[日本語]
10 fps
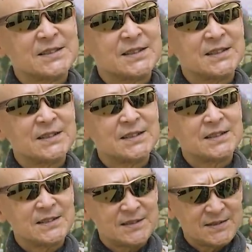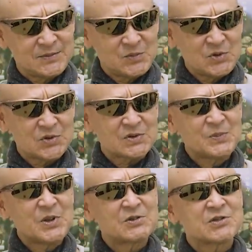えー、もう一つ
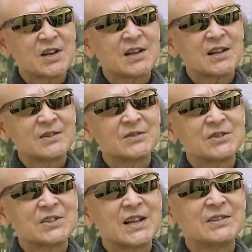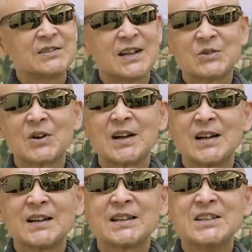はペルシャの時代のなんと
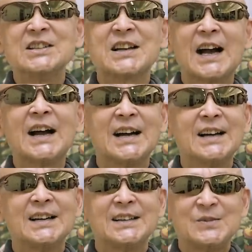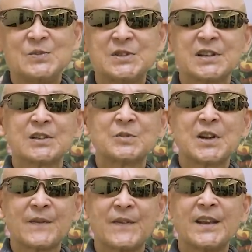か金貨見せて
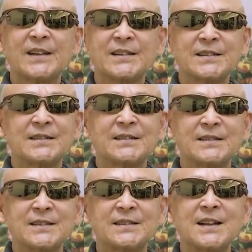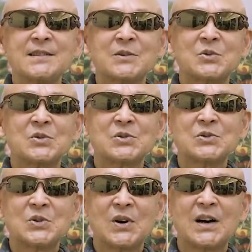もらって、えー、なんでこう
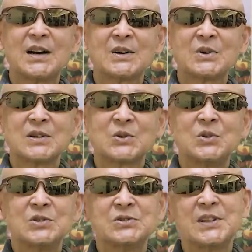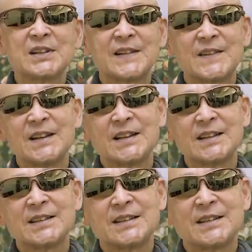いうのはこういう値段
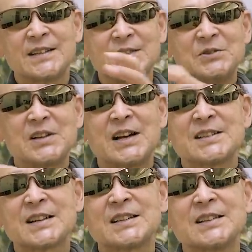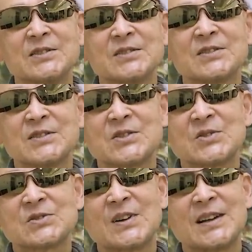で売り買いされてるのと
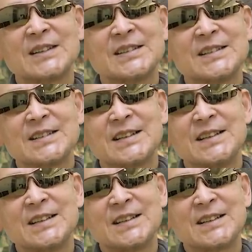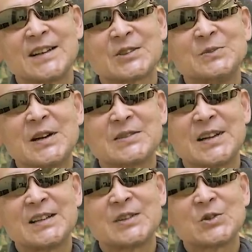一つは、えー、100万ぐ
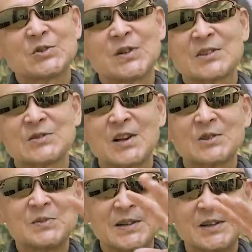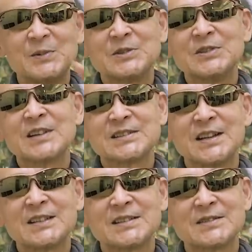らいで一つは数百万レベルのやつ
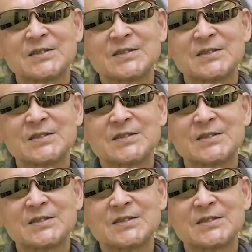で、